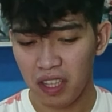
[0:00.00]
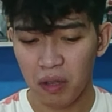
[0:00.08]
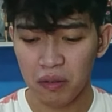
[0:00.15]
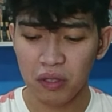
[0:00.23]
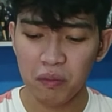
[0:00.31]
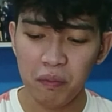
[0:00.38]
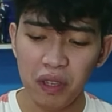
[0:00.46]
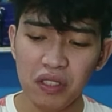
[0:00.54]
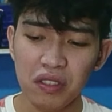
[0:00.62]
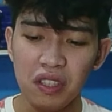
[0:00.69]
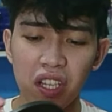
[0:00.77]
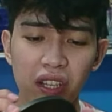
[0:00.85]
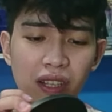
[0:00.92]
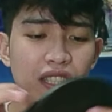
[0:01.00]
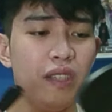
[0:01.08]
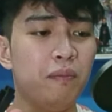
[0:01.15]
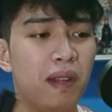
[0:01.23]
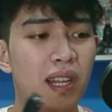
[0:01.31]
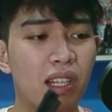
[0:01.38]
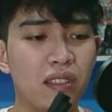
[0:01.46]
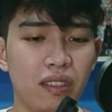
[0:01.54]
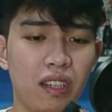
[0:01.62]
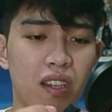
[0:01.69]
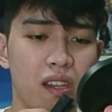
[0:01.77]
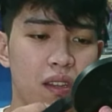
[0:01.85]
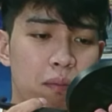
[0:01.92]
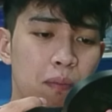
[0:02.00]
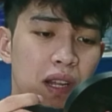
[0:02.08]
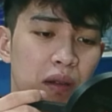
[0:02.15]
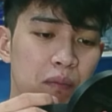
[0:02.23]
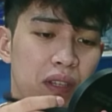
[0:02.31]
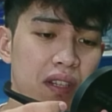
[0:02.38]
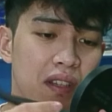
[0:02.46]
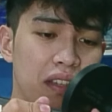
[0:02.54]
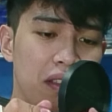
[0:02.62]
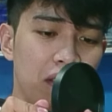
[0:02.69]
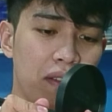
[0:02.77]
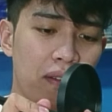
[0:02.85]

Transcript: Tapos base niya, simple lang siya, block pa rin.